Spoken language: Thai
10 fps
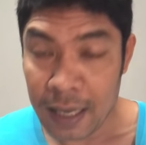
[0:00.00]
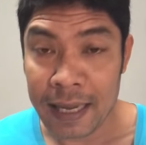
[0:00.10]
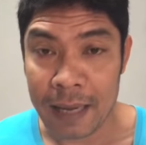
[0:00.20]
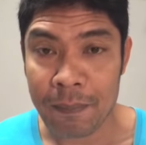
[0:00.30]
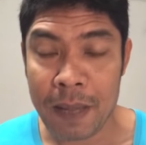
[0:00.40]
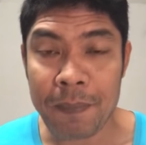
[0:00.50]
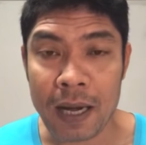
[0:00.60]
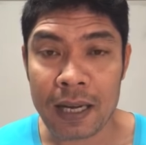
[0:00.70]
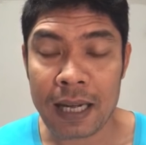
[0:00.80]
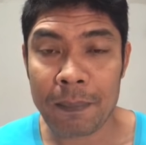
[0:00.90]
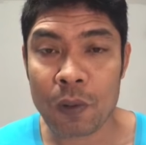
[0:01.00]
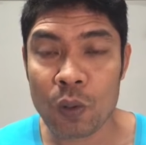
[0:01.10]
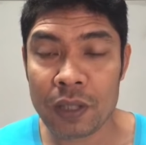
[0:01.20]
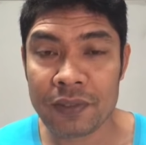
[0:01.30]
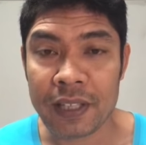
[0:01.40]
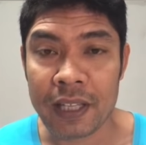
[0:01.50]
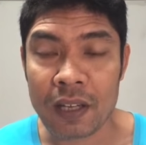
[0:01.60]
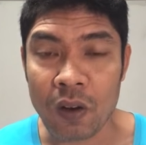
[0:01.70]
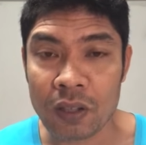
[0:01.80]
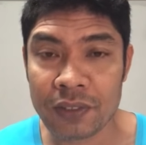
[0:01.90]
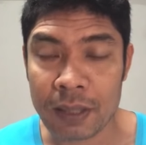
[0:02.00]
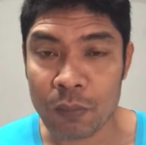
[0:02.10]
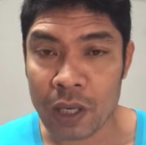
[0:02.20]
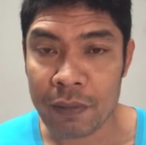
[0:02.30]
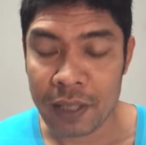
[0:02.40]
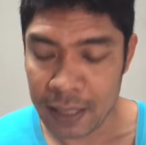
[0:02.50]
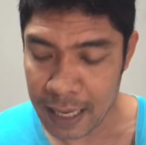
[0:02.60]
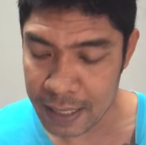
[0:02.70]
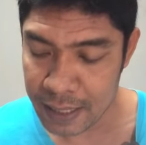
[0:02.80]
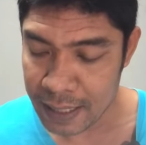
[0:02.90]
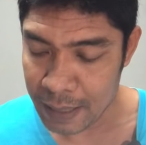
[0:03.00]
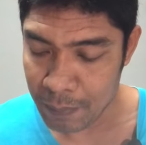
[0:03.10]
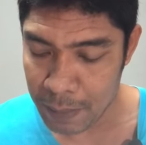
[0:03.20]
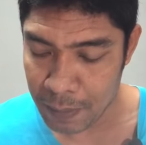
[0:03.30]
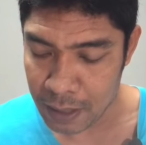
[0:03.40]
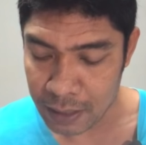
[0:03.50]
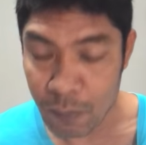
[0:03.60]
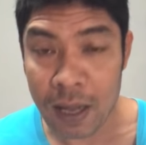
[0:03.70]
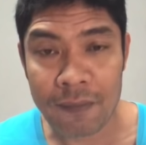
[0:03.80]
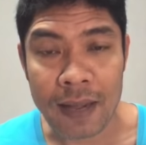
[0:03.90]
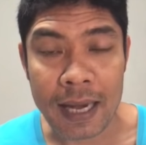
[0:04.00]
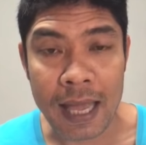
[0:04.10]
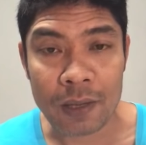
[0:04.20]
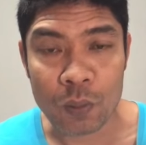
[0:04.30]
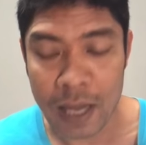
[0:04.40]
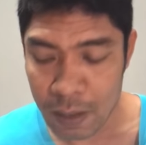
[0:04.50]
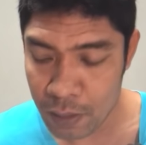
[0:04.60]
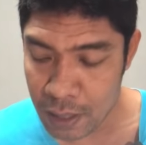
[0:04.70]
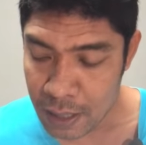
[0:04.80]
เลทไม่เปิดนะครับคู่ที่ 4 ของศึกมวยดีวิธีไทยนี่เลทไม่เปิดแต่ว่าฝ่ายแดงดูแล้ว